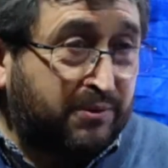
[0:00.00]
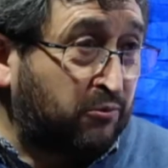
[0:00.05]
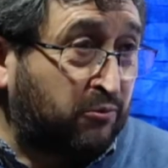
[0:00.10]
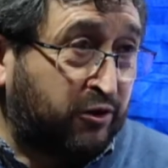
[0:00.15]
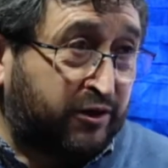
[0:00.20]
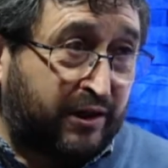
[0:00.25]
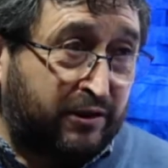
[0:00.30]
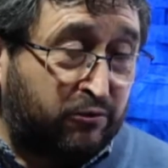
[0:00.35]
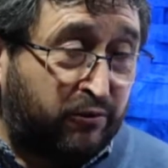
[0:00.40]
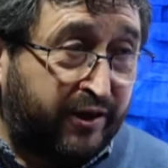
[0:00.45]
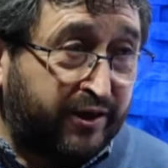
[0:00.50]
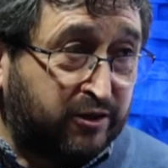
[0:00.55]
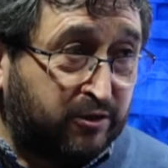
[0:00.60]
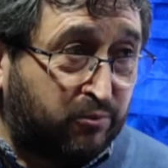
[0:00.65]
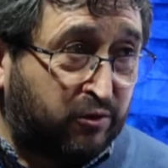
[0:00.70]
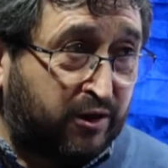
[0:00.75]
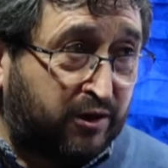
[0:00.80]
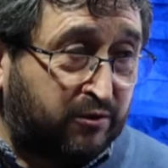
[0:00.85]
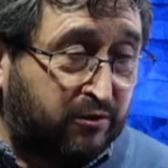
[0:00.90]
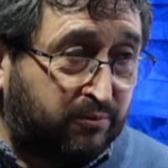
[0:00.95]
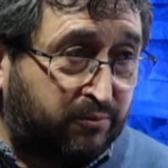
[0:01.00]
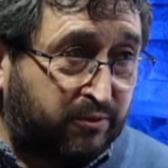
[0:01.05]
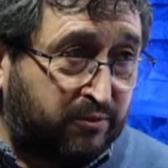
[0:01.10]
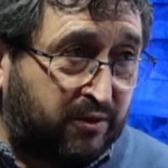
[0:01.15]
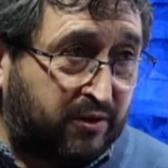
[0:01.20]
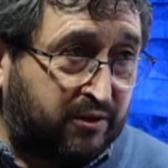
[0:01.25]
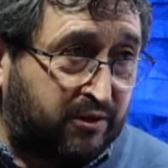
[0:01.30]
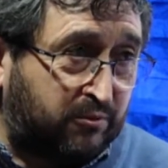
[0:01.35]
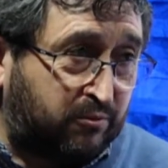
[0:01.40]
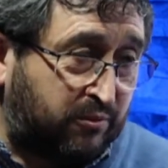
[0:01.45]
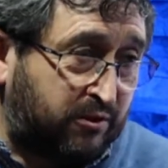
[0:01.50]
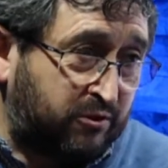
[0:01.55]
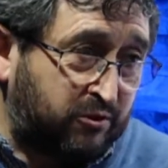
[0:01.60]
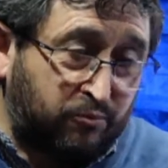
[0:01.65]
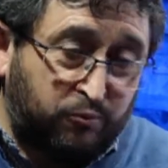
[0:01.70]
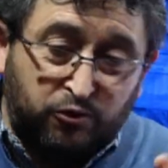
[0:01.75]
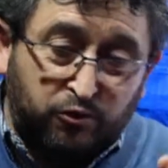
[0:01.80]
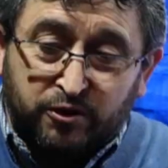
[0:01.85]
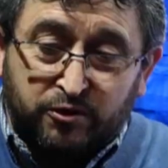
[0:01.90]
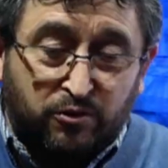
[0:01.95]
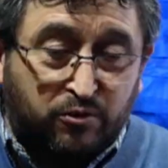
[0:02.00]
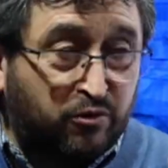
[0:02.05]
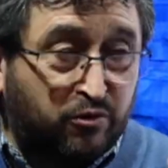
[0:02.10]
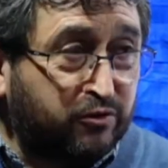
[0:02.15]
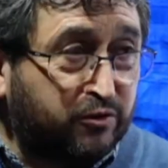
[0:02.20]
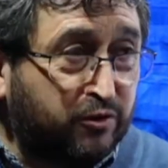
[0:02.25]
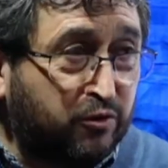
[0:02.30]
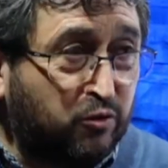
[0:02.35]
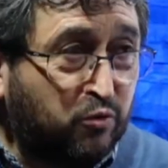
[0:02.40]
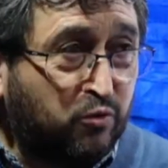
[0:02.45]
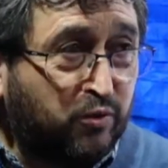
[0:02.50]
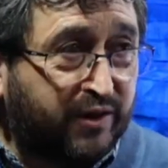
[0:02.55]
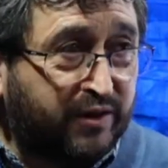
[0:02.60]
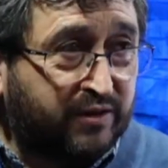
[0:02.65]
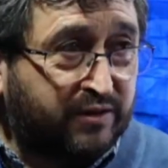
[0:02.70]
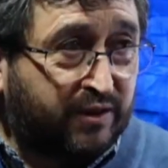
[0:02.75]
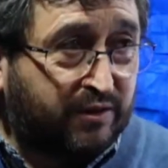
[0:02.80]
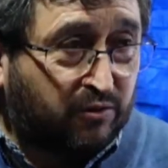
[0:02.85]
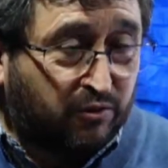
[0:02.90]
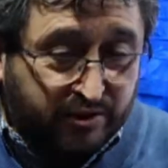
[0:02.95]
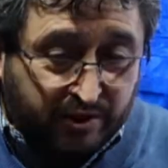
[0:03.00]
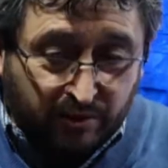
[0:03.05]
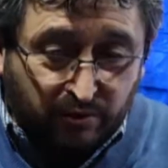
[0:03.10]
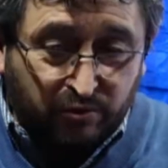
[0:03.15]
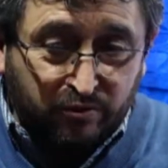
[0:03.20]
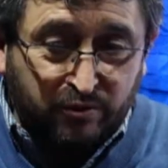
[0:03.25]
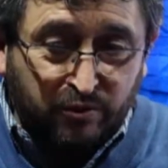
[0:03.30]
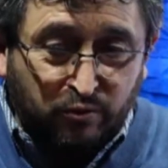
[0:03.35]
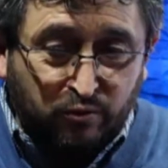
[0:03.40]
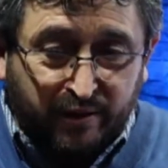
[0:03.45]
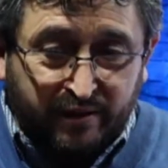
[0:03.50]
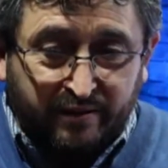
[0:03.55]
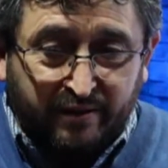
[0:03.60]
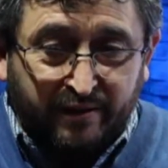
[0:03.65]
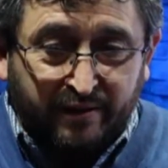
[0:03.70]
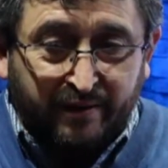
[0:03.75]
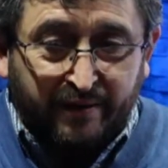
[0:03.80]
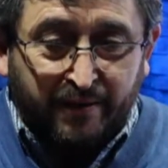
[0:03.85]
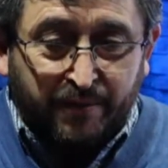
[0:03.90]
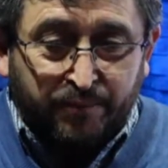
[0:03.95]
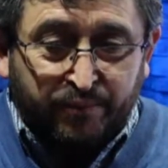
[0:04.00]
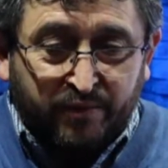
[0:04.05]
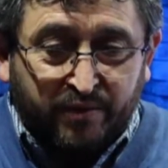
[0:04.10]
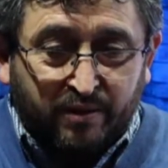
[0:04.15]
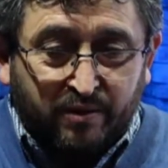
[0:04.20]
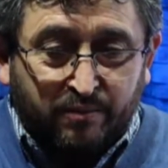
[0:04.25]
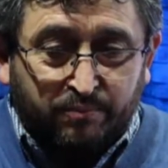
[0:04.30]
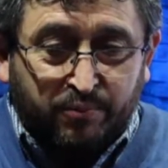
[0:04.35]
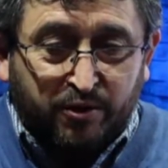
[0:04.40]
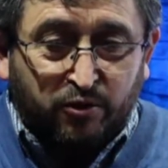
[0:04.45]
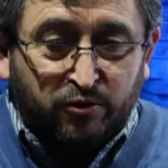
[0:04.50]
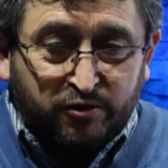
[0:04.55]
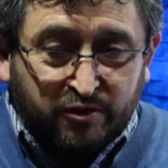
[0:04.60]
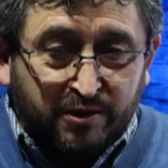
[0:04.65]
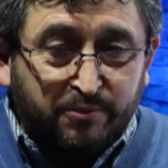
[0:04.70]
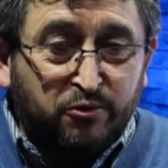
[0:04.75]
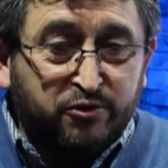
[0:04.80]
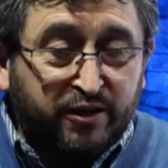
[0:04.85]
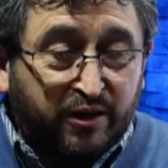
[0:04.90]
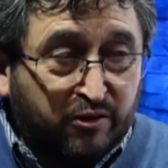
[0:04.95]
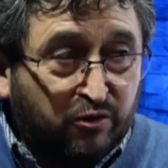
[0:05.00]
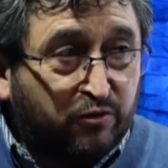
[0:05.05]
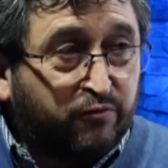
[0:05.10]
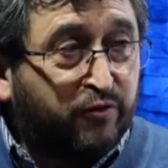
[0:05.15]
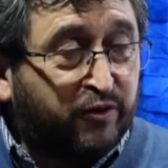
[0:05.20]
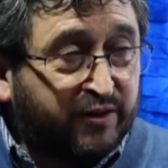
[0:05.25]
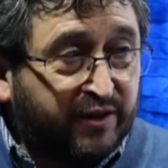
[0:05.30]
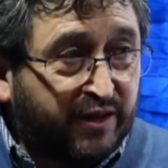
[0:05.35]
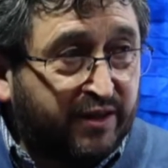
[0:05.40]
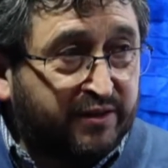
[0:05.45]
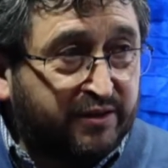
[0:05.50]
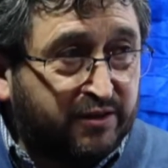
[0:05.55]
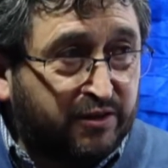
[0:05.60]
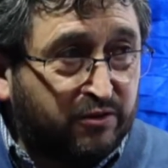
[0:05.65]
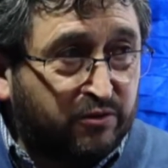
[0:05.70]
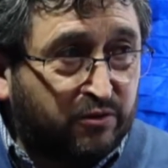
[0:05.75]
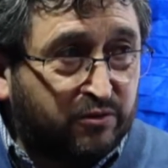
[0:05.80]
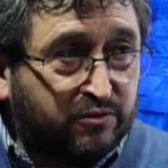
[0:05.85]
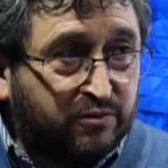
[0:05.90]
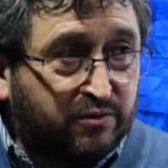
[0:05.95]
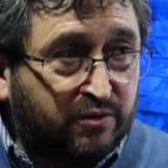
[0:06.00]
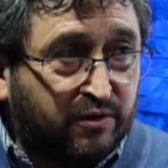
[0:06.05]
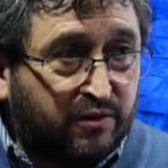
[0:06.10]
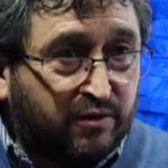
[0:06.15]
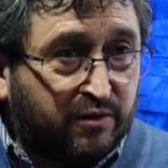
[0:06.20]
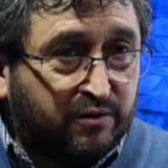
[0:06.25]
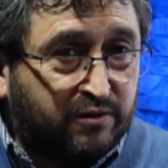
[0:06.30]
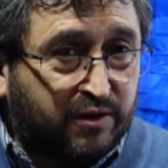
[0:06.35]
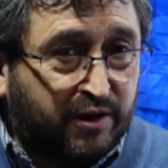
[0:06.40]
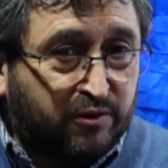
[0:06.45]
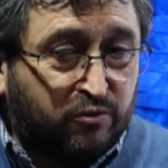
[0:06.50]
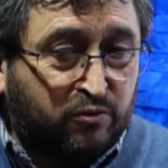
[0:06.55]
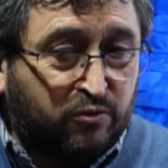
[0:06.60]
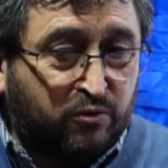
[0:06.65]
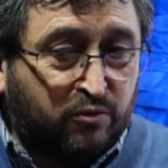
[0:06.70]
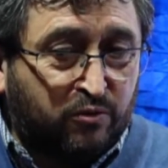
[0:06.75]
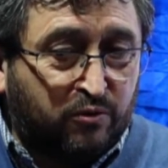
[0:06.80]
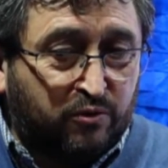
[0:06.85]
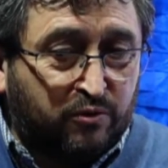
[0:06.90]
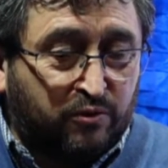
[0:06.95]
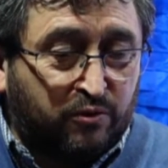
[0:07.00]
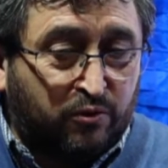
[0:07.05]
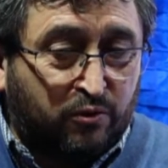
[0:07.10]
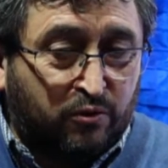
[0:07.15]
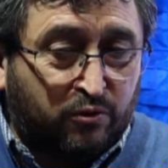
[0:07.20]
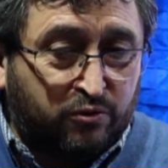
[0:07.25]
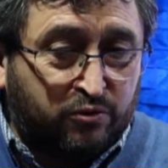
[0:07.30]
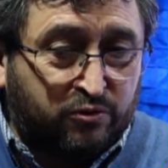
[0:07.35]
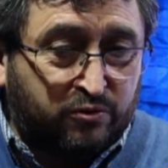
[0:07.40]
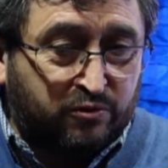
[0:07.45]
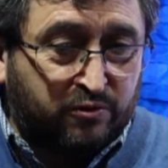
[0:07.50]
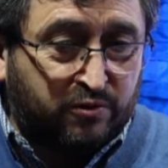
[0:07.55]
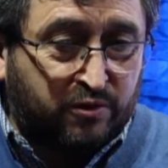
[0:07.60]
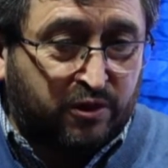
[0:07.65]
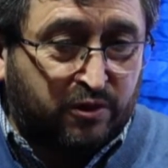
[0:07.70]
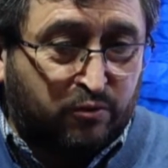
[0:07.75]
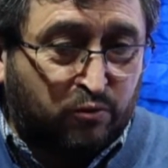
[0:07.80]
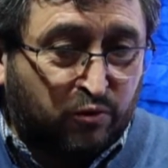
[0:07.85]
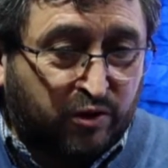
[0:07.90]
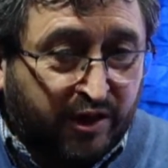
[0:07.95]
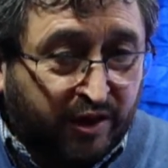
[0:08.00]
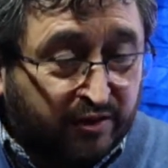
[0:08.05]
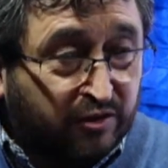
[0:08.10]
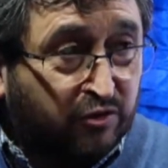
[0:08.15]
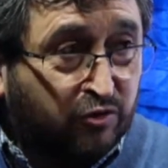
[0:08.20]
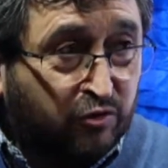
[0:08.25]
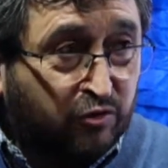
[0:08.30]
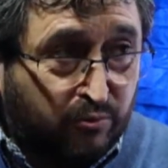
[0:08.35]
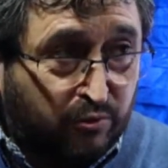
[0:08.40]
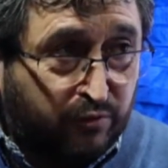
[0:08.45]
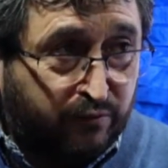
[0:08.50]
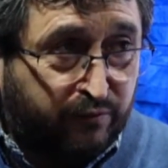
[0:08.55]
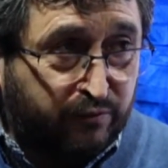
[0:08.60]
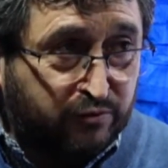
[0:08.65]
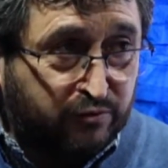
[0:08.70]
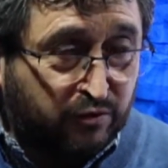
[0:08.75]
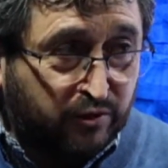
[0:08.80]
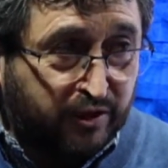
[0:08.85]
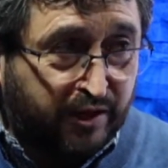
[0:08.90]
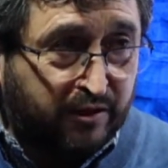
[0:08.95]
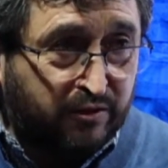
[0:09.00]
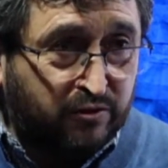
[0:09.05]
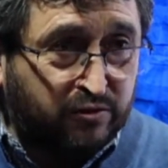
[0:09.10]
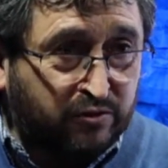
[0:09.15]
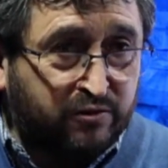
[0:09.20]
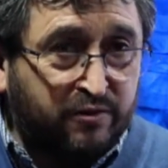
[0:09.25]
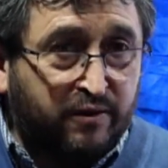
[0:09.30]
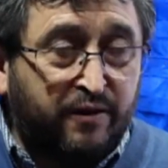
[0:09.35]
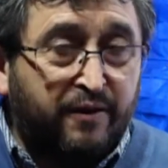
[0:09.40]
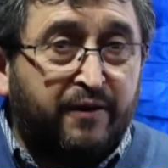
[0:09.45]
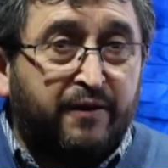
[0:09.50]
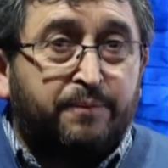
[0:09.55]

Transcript: seguimos estando a eso, porque estos procesos continúan, estas cosas continúan. Pero sí hemos salido fortalecidos, tanto los estudiantes como los funcionarios.